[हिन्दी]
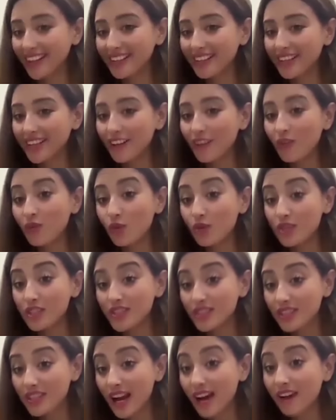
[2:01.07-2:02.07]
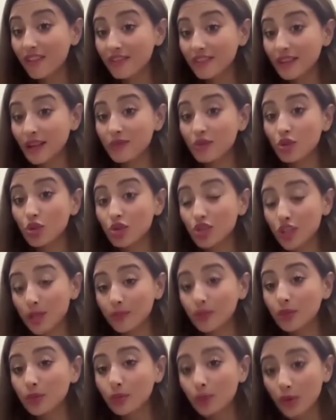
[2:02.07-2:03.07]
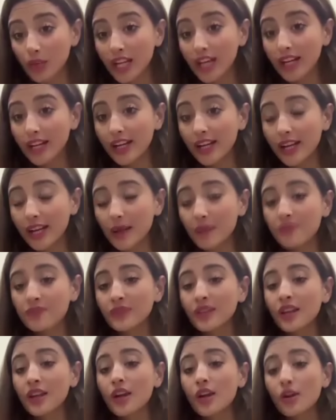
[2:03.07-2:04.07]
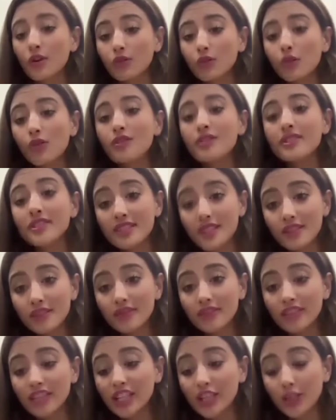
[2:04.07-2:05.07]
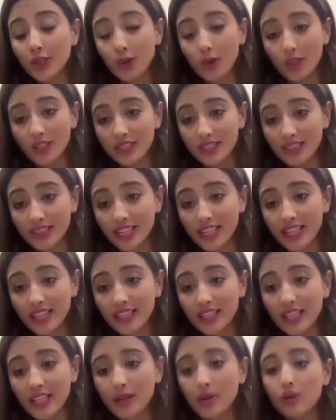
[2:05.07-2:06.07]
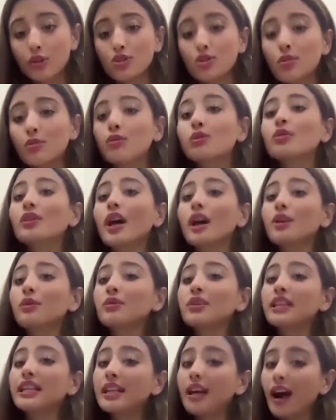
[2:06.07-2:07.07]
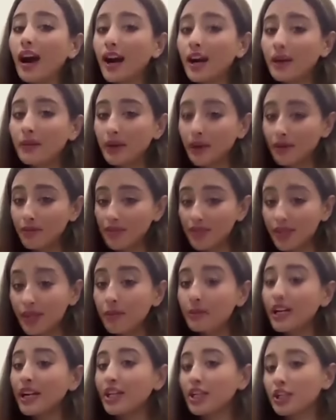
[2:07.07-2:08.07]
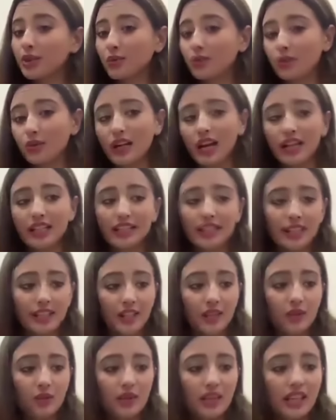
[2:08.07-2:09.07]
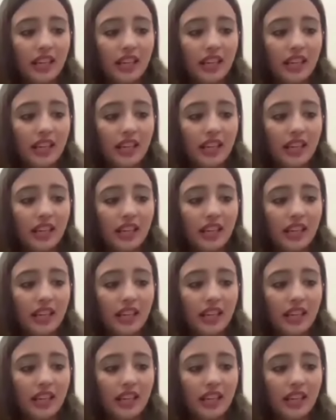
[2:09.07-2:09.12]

नहीं थे वो साफ साफ जो शब्द बोले गए हैं वो सिर्फ ये ट्रॉलर्स के लिए थे और जो भू कानून की आड़ में हम सब लड़कियों को गाली दे रहे